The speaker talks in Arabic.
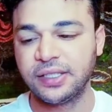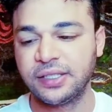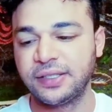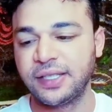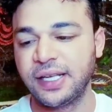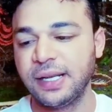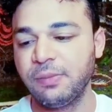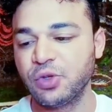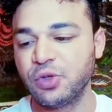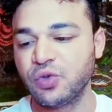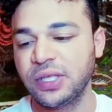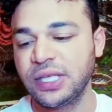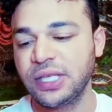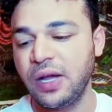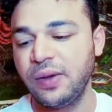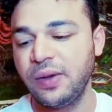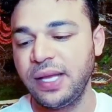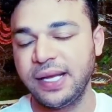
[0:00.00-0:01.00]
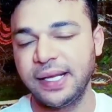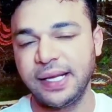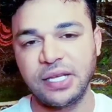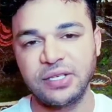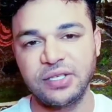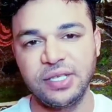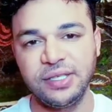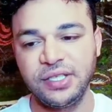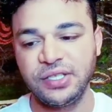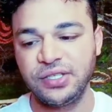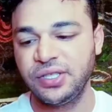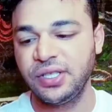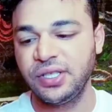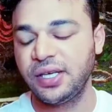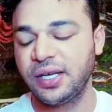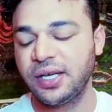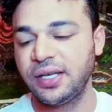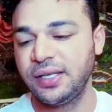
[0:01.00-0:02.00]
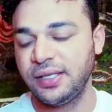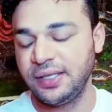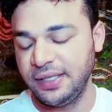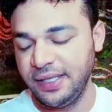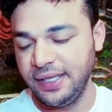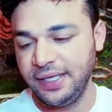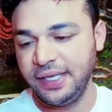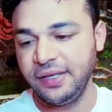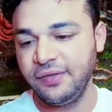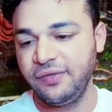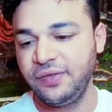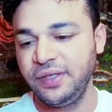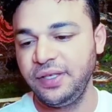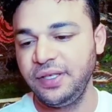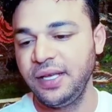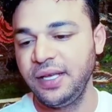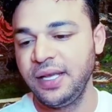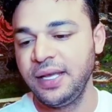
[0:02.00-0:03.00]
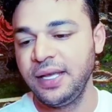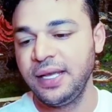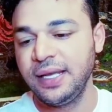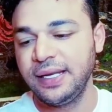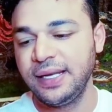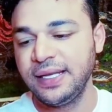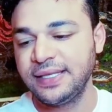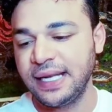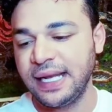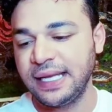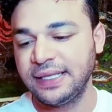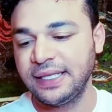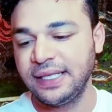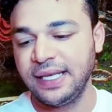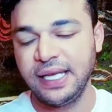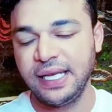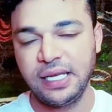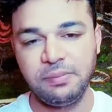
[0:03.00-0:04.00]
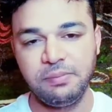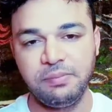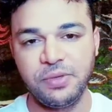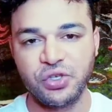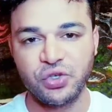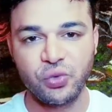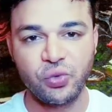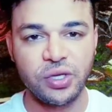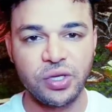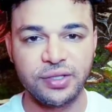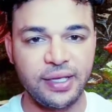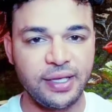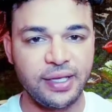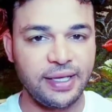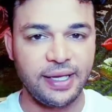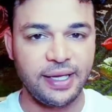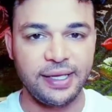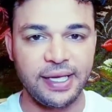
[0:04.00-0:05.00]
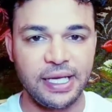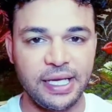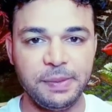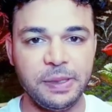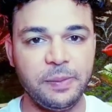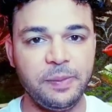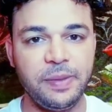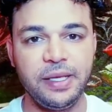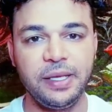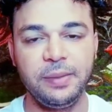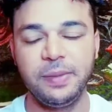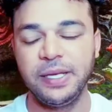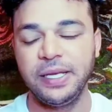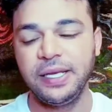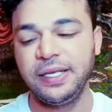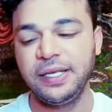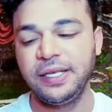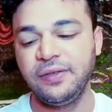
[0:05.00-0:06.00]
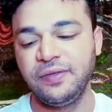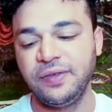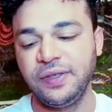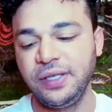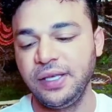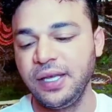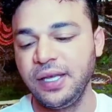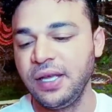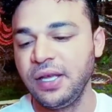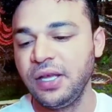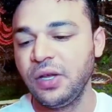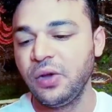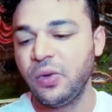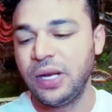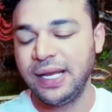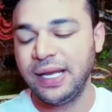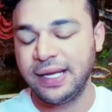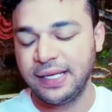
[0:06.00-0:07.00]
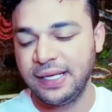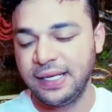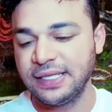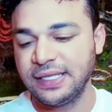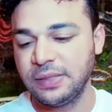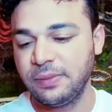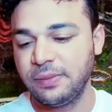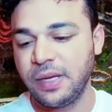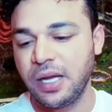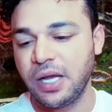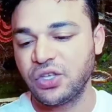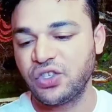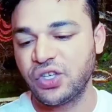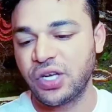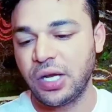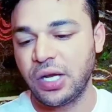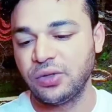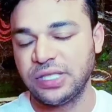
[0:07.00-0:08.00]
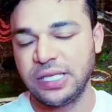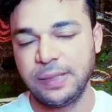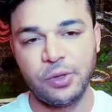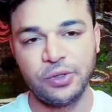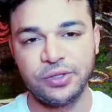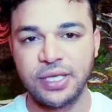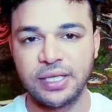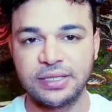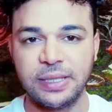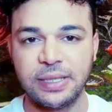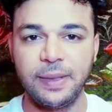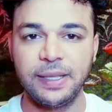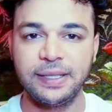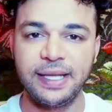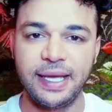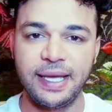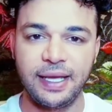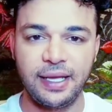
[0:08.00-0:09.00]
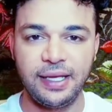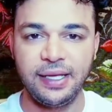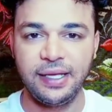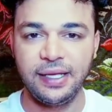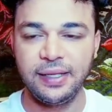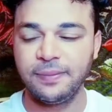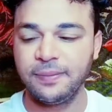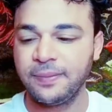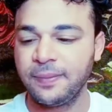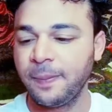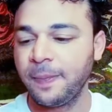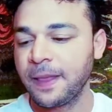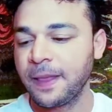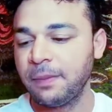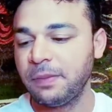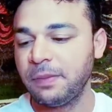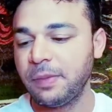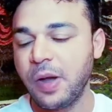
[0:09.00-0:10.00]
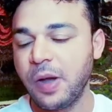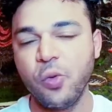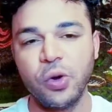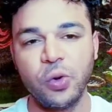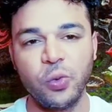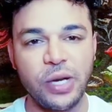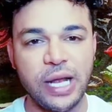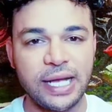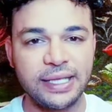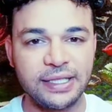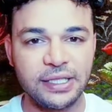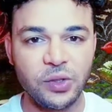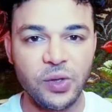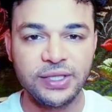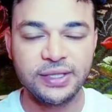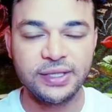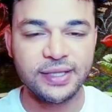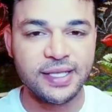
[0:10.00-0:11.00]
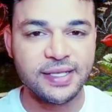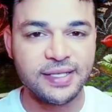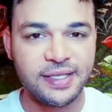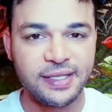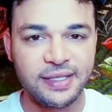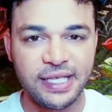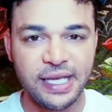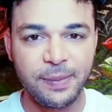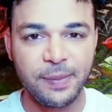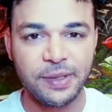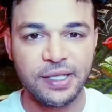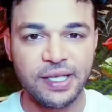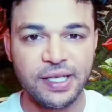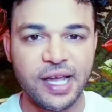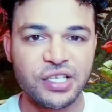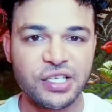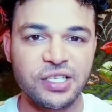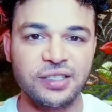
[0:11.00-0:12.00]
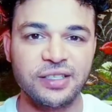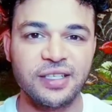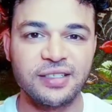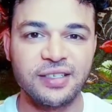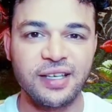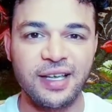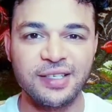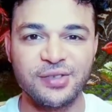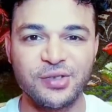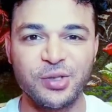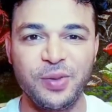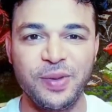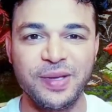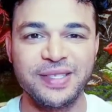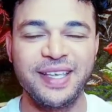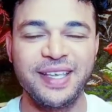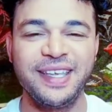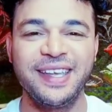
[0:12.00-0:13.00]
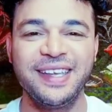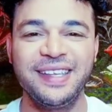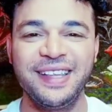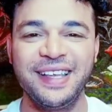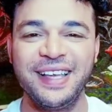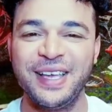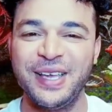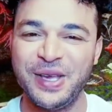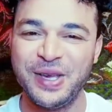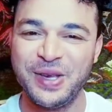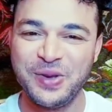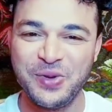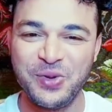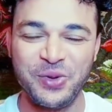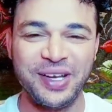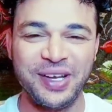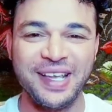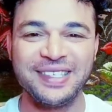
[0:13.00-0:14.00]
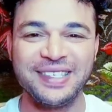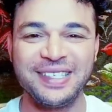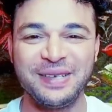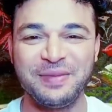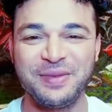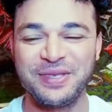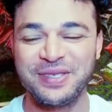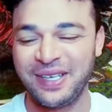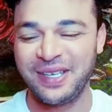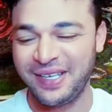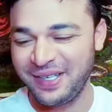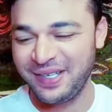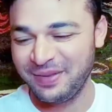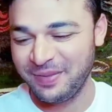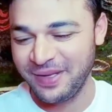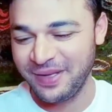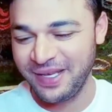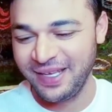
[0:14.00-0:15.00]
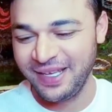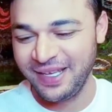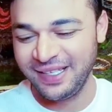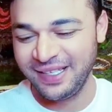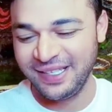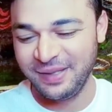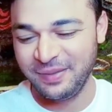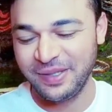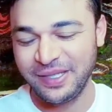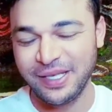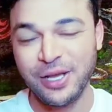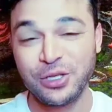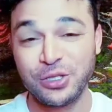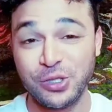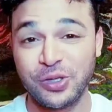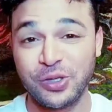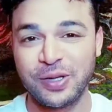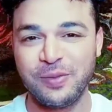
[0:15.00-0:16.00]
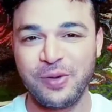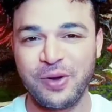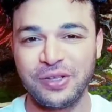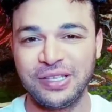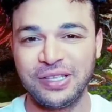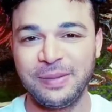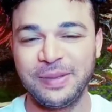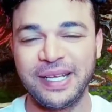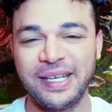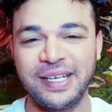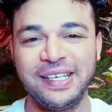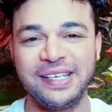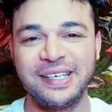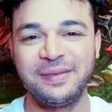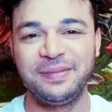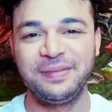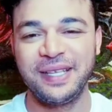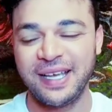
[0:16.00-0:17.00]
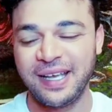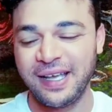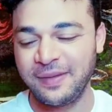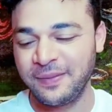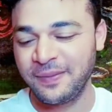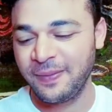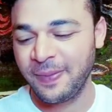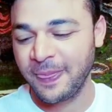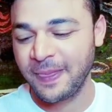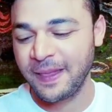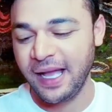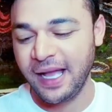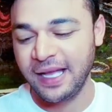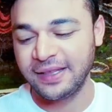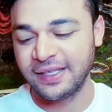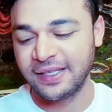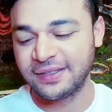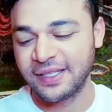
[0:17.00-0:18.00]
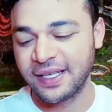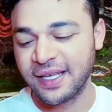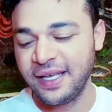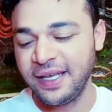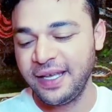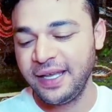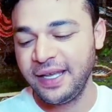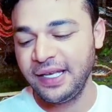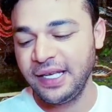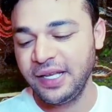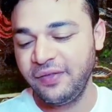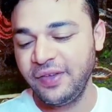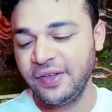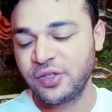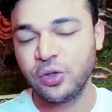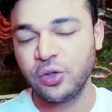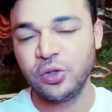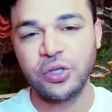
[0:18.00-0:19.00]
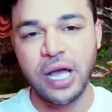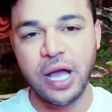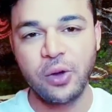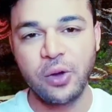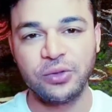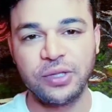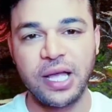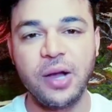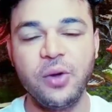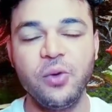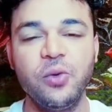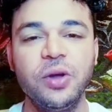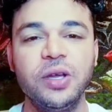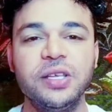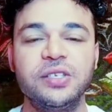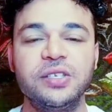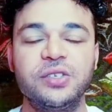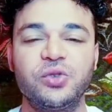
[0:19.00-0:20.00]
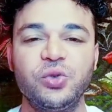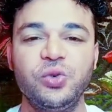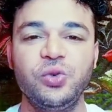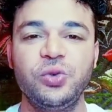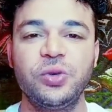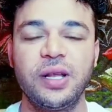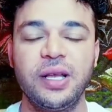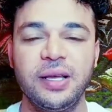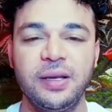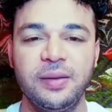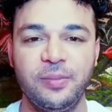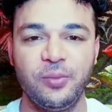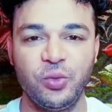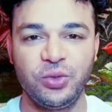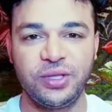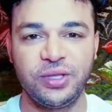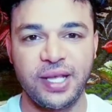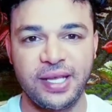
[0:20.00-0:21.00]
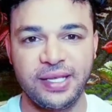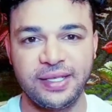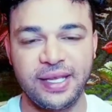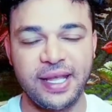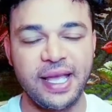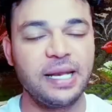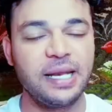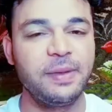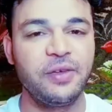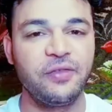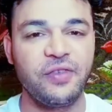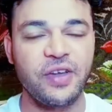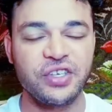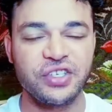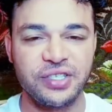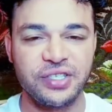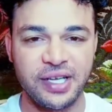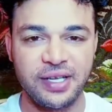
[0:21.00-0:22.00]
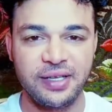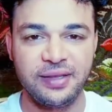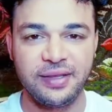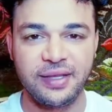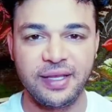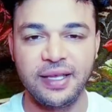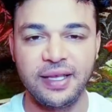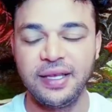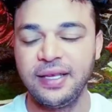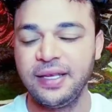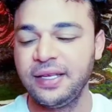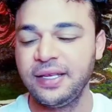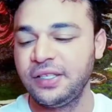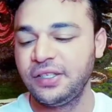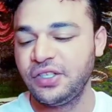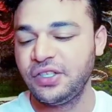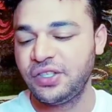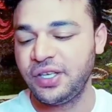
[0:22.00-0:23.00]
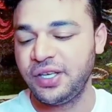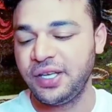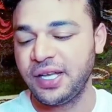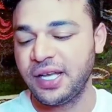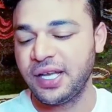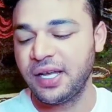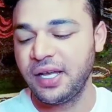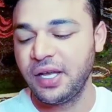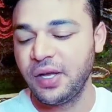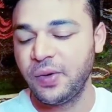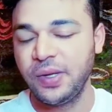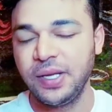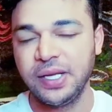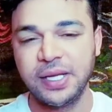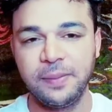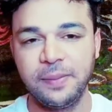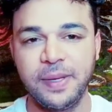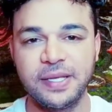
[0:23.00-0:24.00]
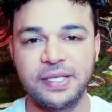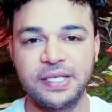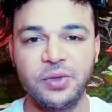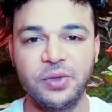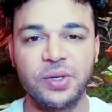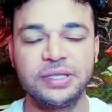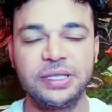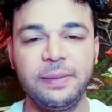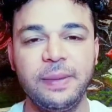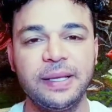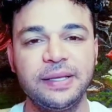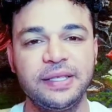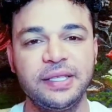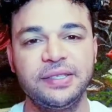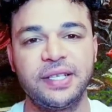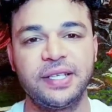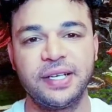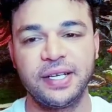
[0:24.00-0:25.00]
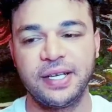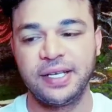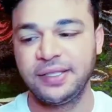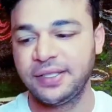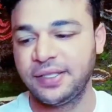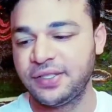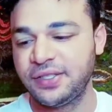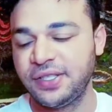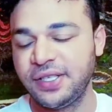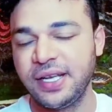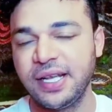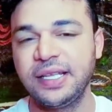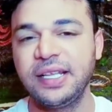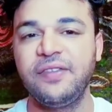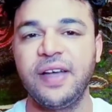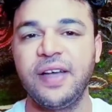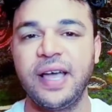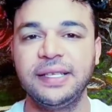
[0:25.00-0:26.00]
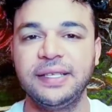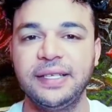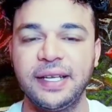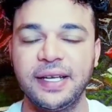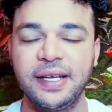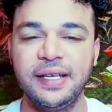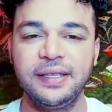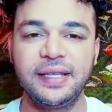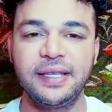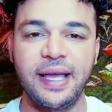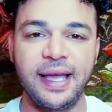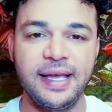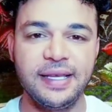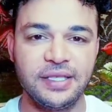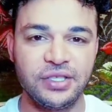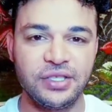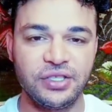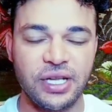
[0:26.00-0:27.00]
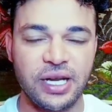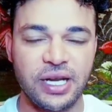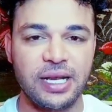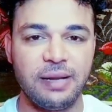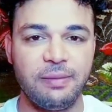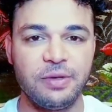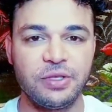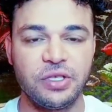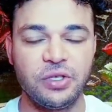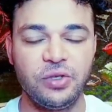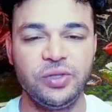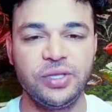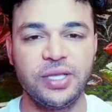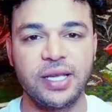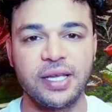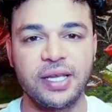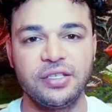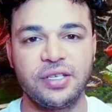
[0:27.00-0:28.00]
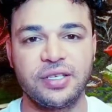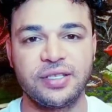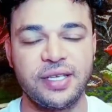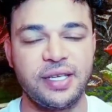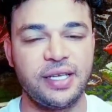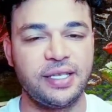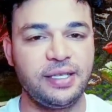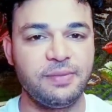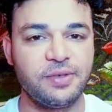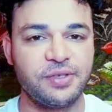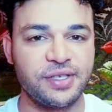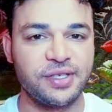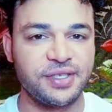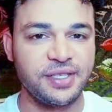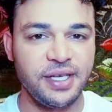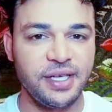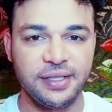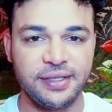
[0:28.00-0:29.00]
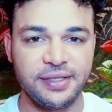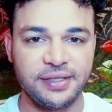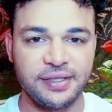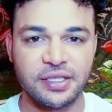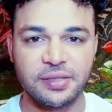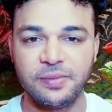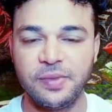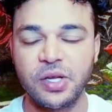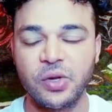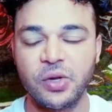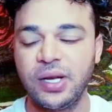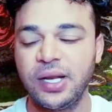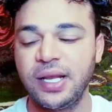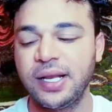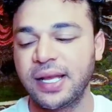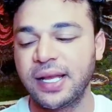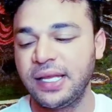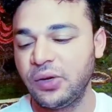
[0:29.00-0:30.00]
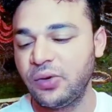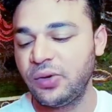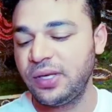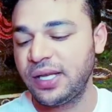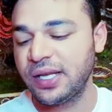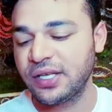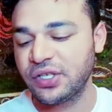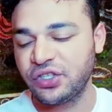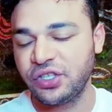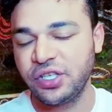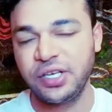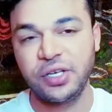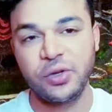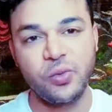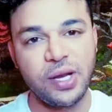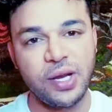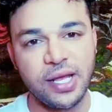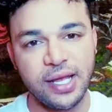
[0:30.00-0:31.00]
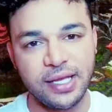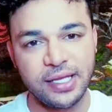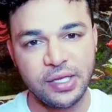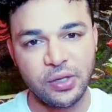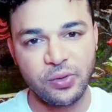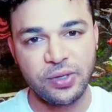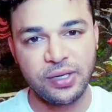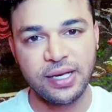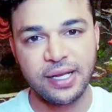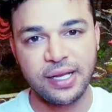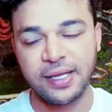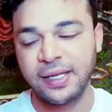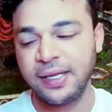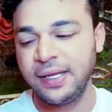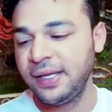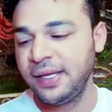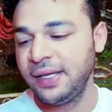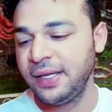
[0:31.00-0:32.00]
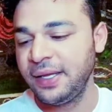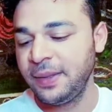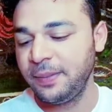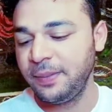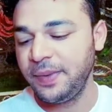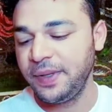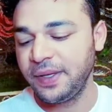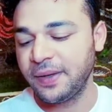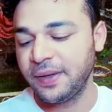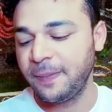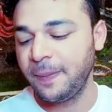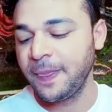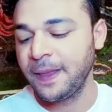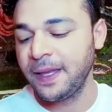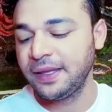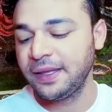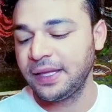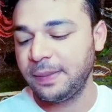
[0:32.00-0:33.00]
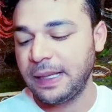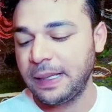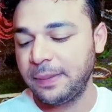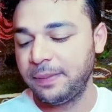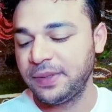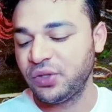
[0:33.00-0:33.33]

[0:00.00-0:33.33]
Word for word: الطريق مش واضحه ولكن عشان تشتري NFT لسه لحد الان مش واضح احنا هنعمل بيه بال NFT ولكن لازم اشرحه زي ما قلت لك طبعا ده اعلان ممول ولحد دلوقتي انت نسيت تعمل لايك عشان انت صاحي الصبح زي كده وناس يا ابو الصحاب تعمل لايك شكرا مقدما على اللايك بتاعك حضرتك هنا في سولد اوت او الصوره منتهيه يعني ما ينفعش انك انت تشتريها ولكن بقى الصور طبعا تقدر انك انت تشتريها ده في حاله انك انت عايز تشتري على مسؤوليتك الشخصيه دي مش نصيحه استثمار ولا انا جاي اقول لك اشتري ولا جاي اقول لك بيع طبعا